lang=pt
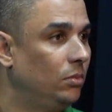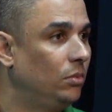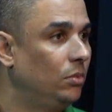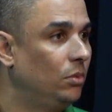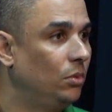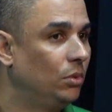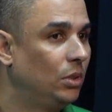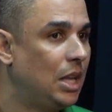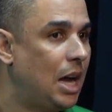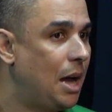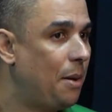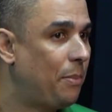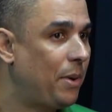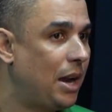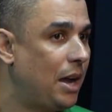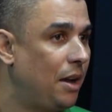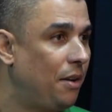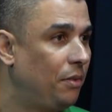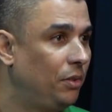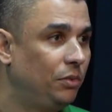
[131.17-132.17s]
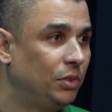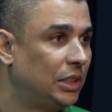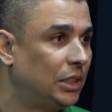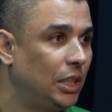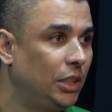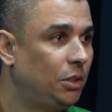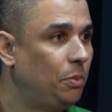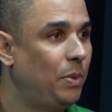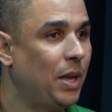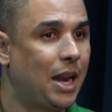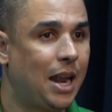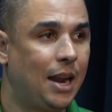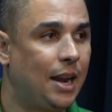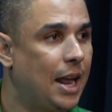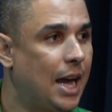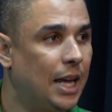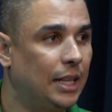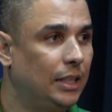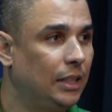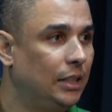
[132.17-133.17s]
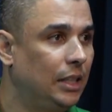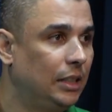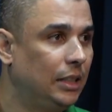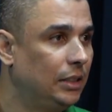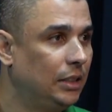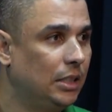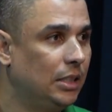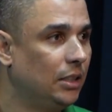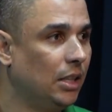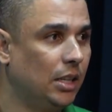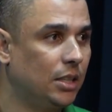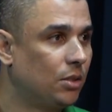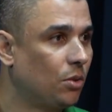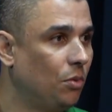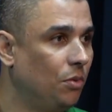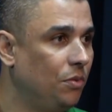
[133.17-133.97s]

Não dá para você esperar nada de, de, desse